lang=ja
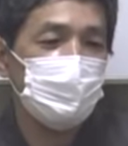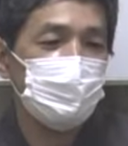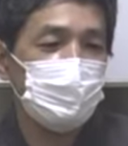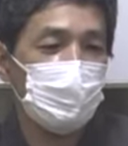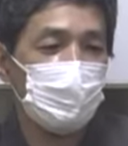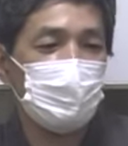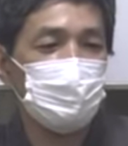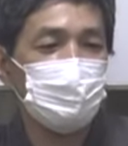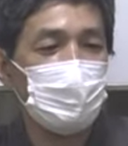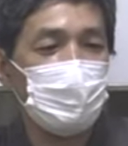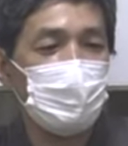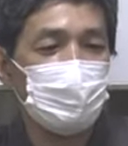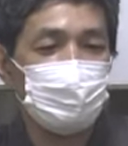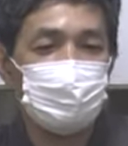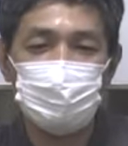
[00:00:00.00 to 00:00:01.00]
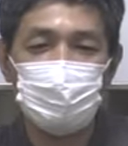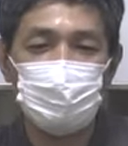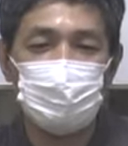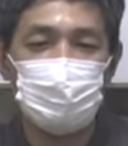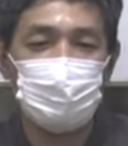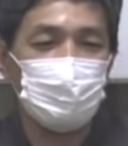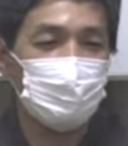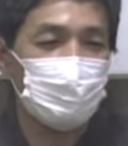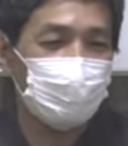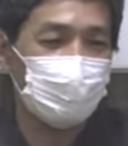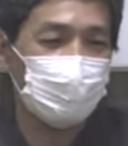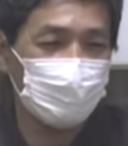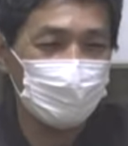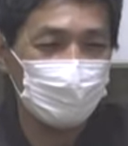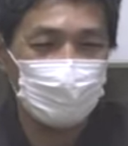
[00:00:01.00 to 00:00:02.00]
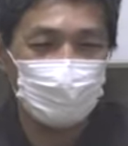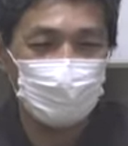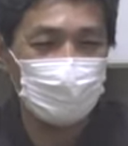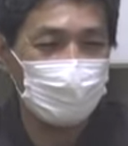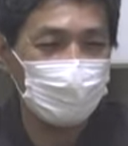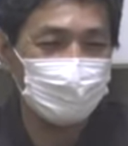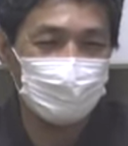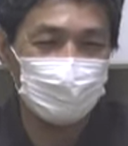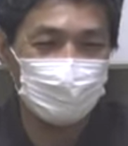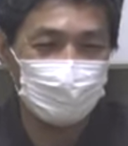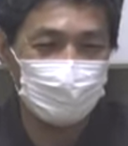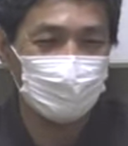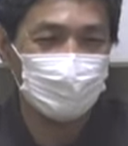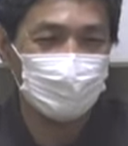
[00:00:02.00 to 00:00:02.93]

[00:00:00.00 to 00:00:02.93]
でまあ人を困らせる人